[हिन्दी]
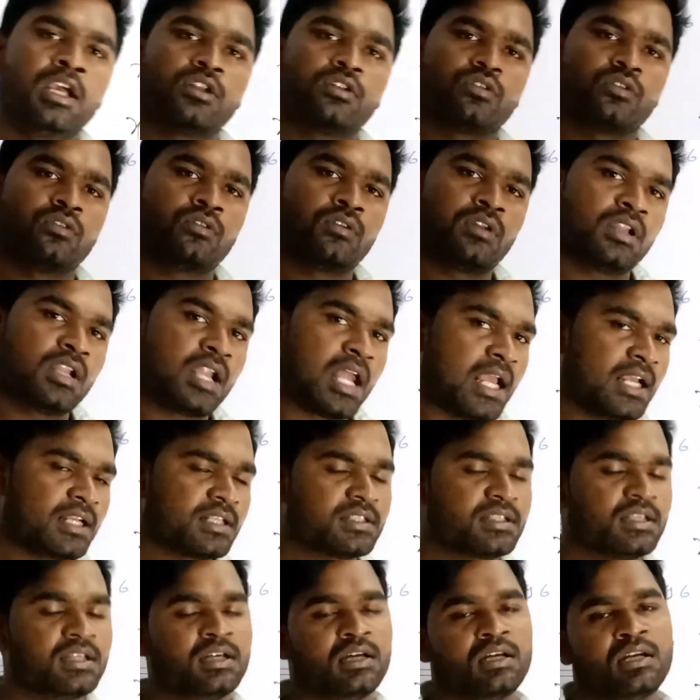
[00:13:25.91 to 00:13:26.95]
तो लाइक
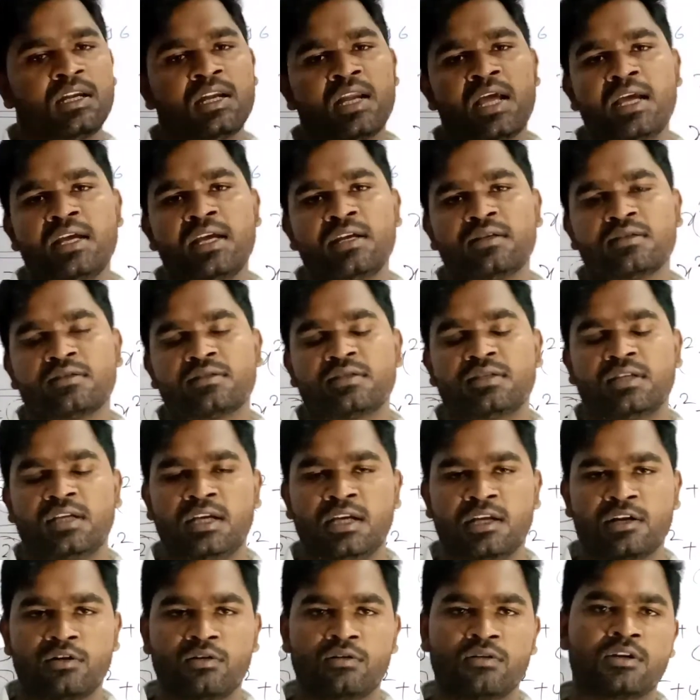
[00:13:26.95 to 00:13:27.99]
से लाइक
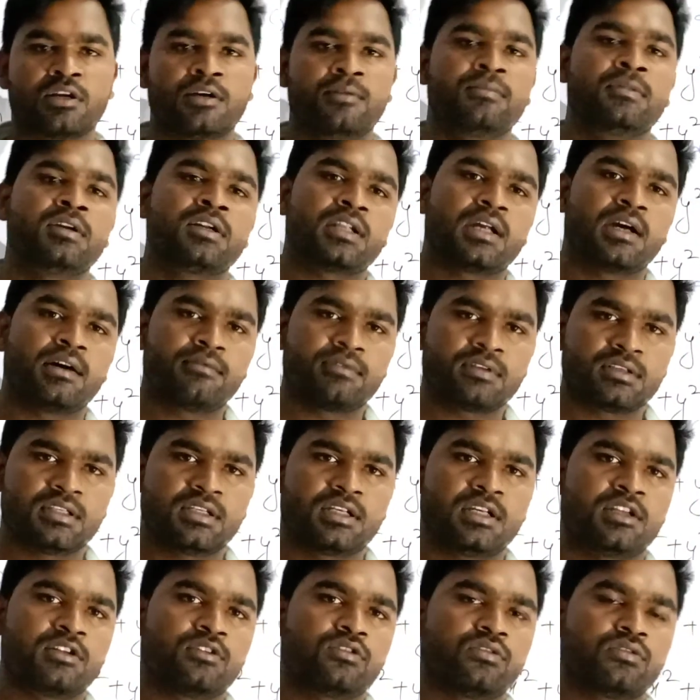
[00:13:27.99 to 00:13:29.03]
शेयर और कमेंट अवश्य
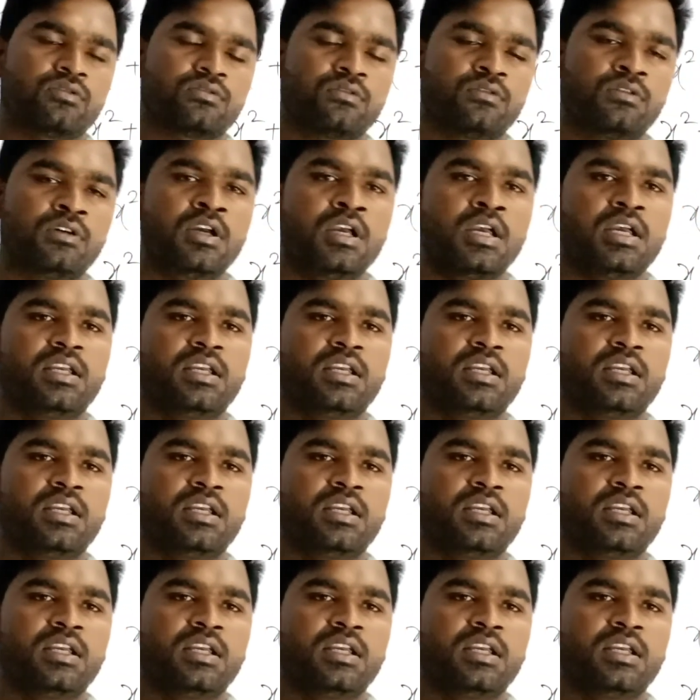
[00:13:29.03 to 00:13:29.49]
करें दोस्तों